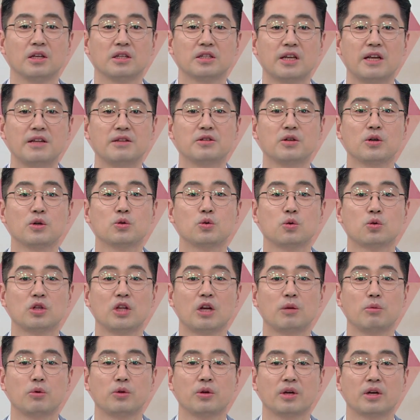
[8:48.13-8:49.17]
탄성이
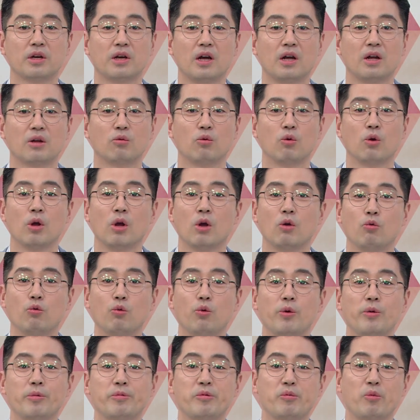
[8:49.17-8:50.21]
좋다 보니까
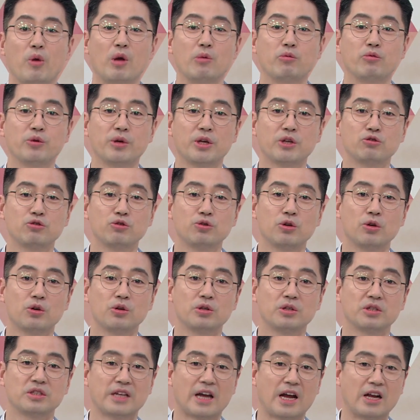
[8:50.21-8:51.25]
외부의
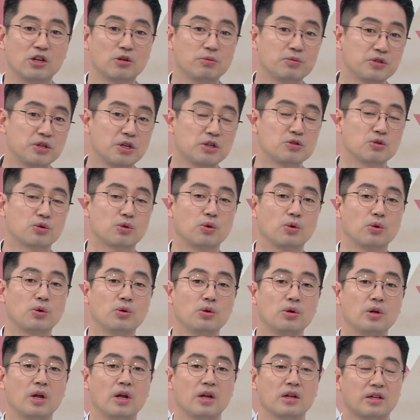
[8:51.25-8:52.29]
충격을 잘 흡수해주고
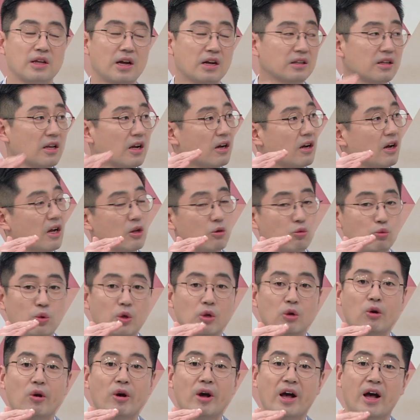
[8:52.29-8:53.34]
네. 딱딱한
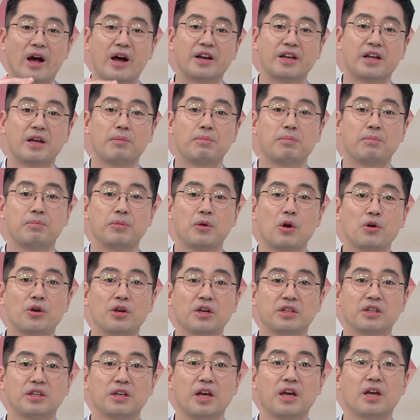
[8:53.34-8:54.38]
위와 아래
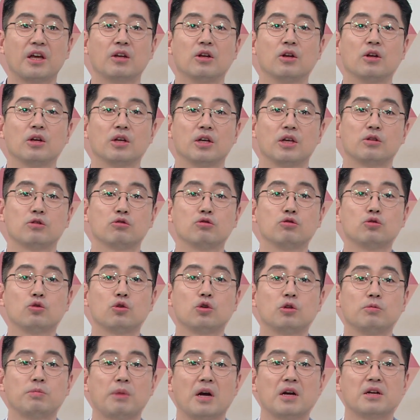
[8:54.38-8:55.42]
뼈끼리에
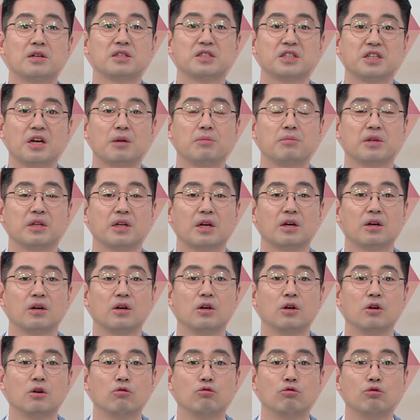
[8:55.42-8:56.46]
충돌을 방지합니다.
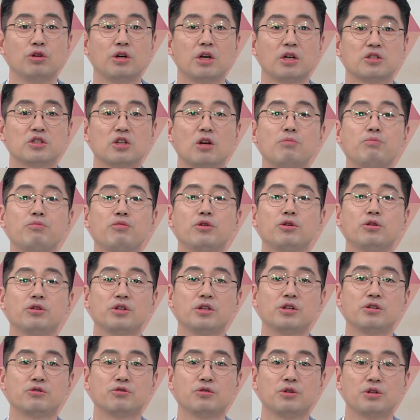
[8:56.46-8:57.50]
우리가 점프를
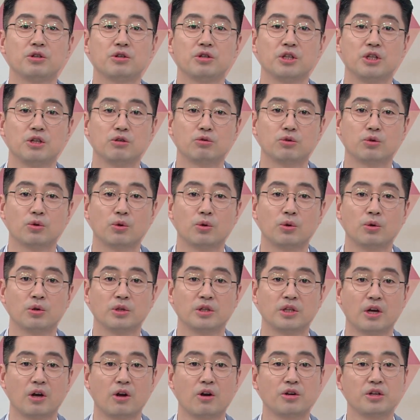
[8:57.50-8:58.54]
뛸 수 있는 이유도
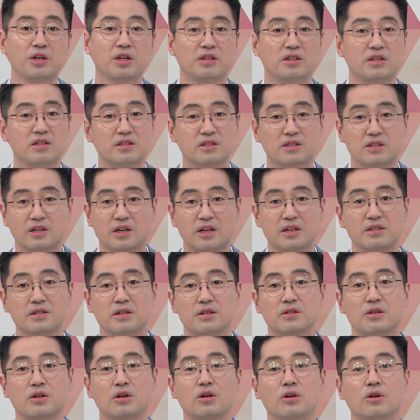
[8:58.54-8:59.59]
이제 허리에 디스크가
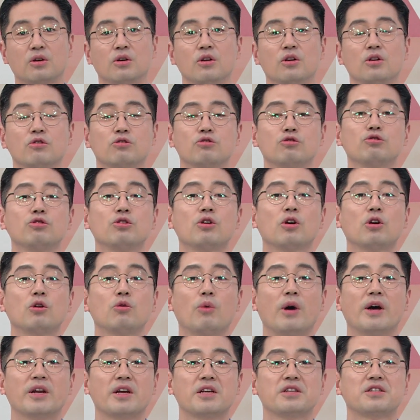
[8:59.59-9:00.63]
있어서 충격을
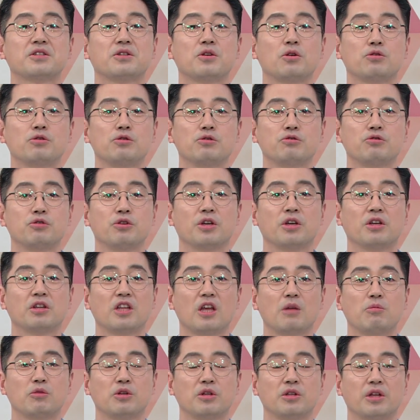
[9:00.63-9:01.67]
완화시켜 줄 수 있기
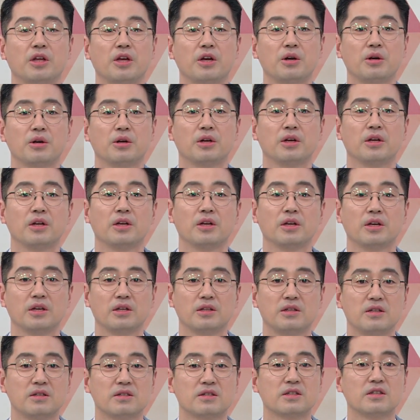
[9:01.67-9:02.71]
때문인데요. 네.
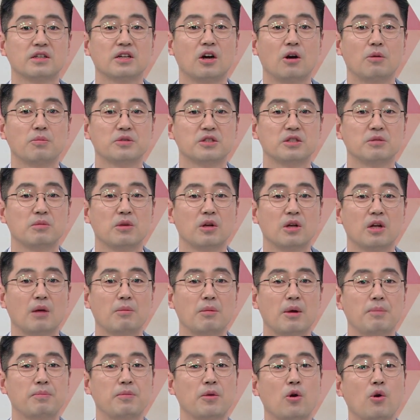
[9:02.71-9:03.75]
디스크가 없으면
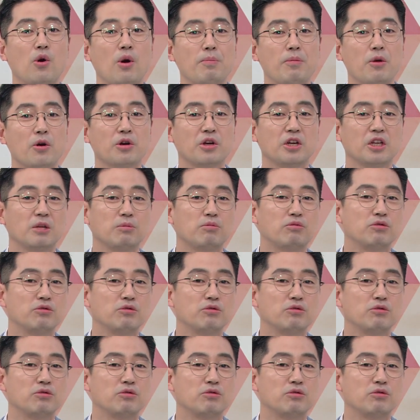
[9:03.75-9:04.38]
아마 뼈와 뼈끼리